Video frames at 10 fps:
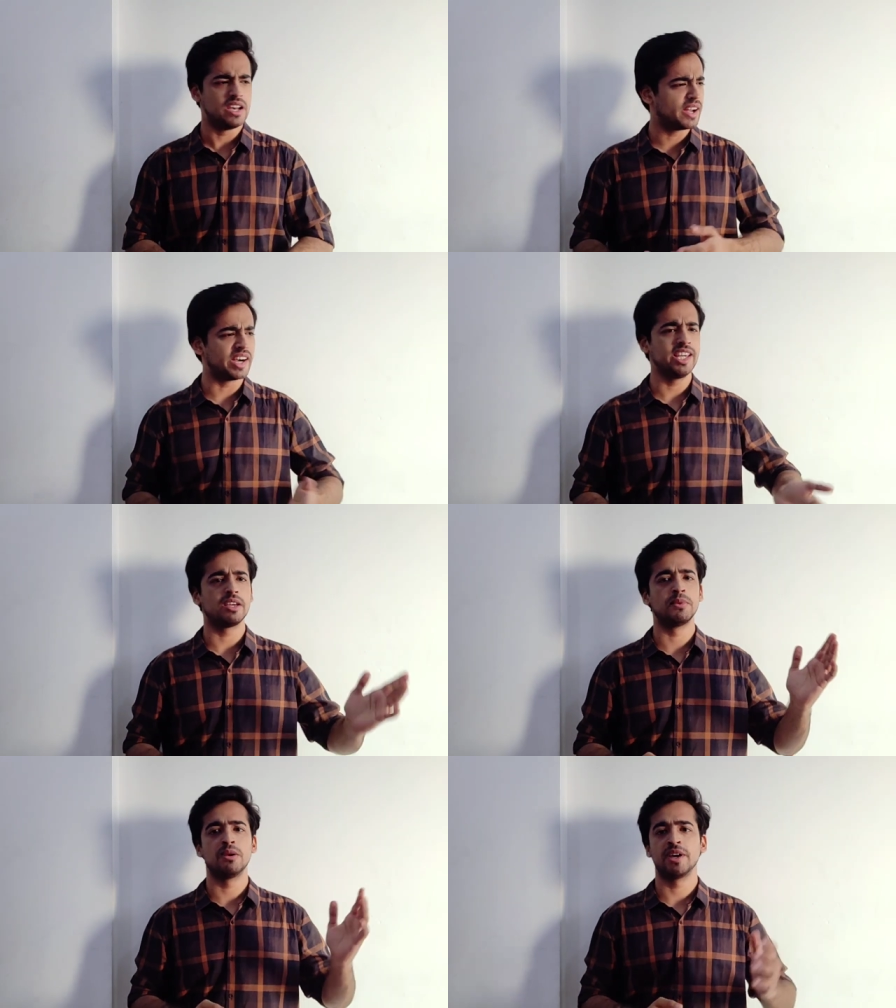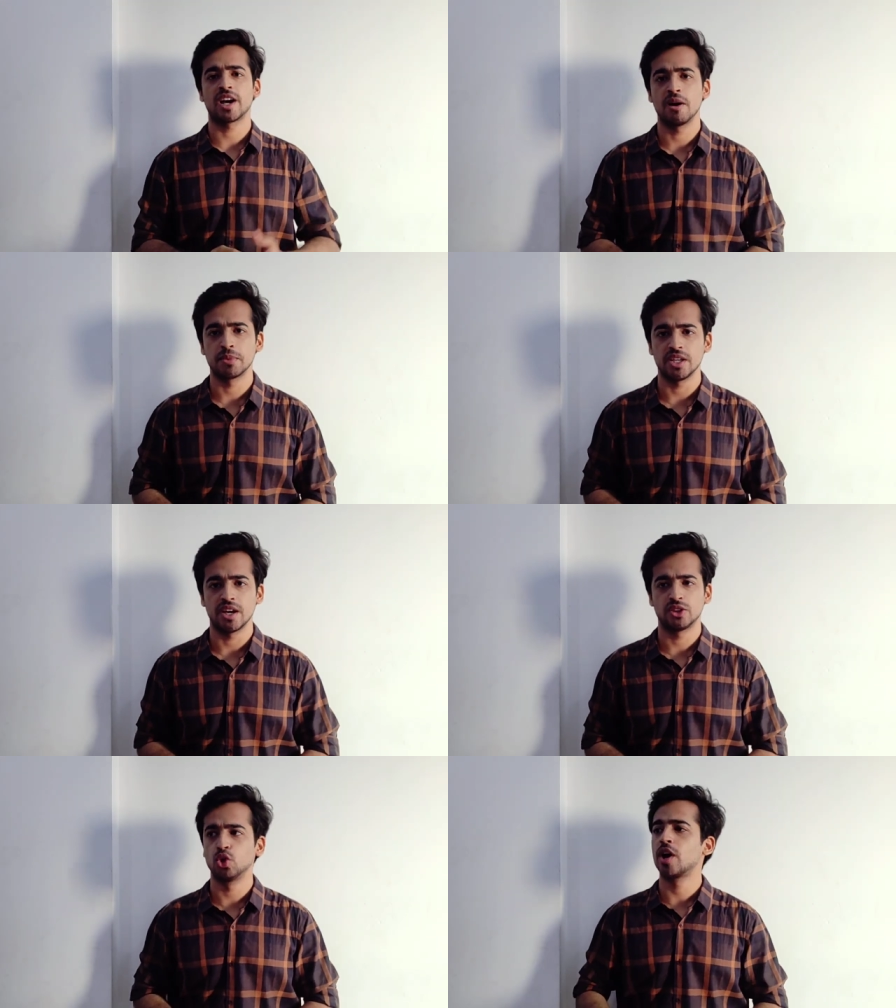लकड़ी की मिल में काम
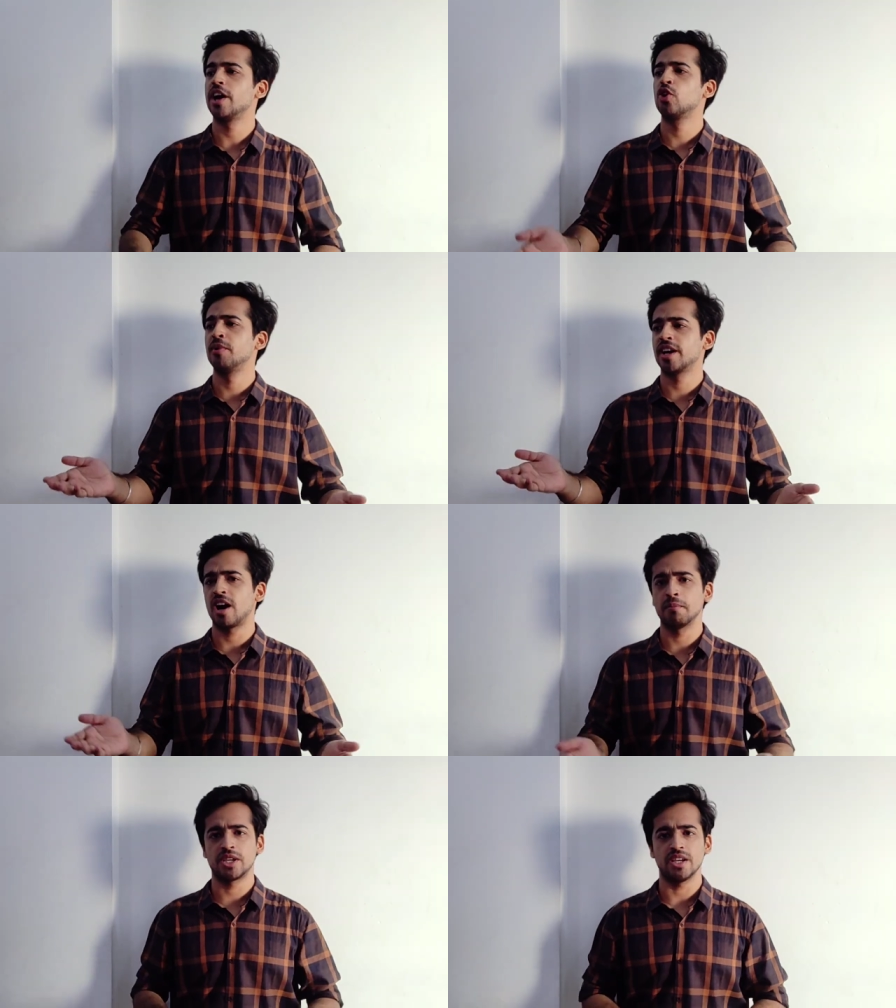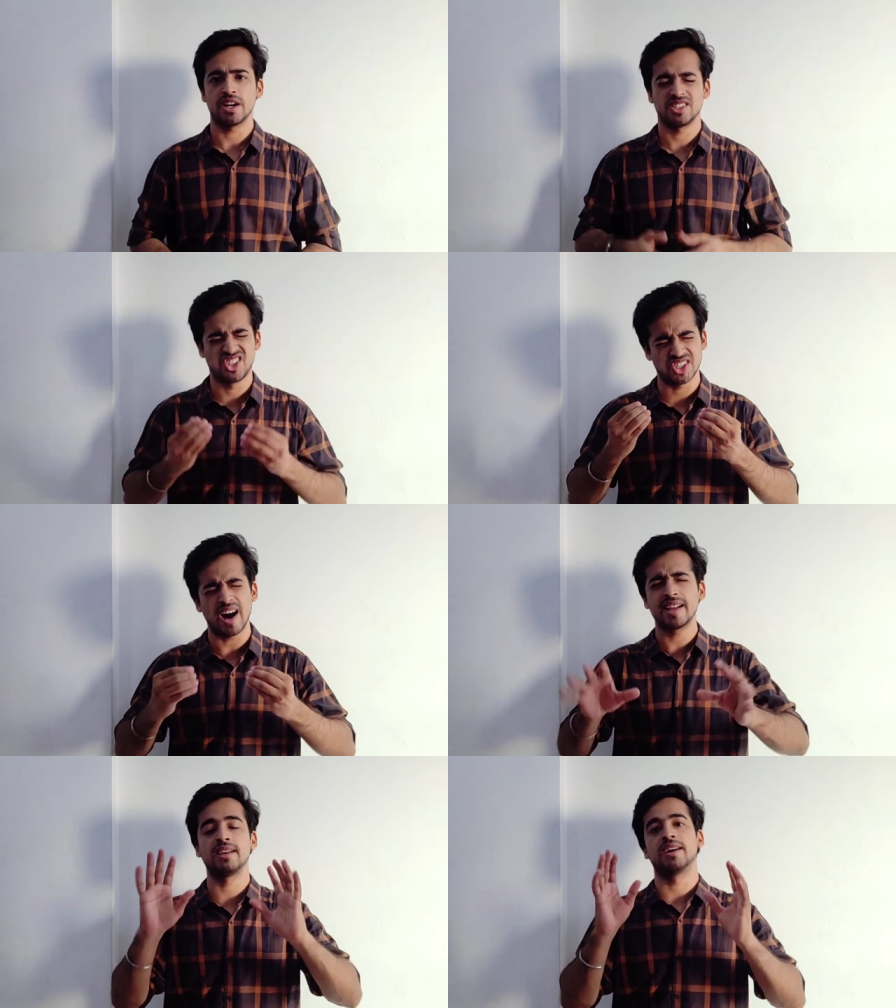किया दुकानों में काम किया
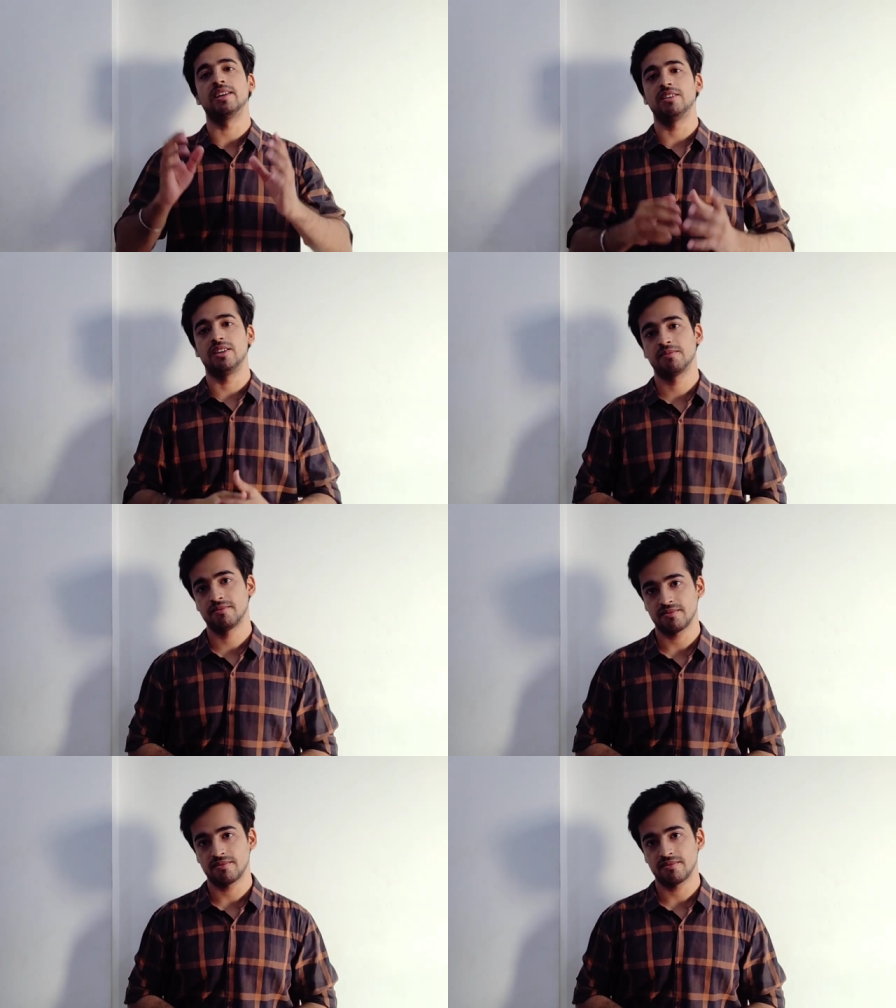जान लगा दी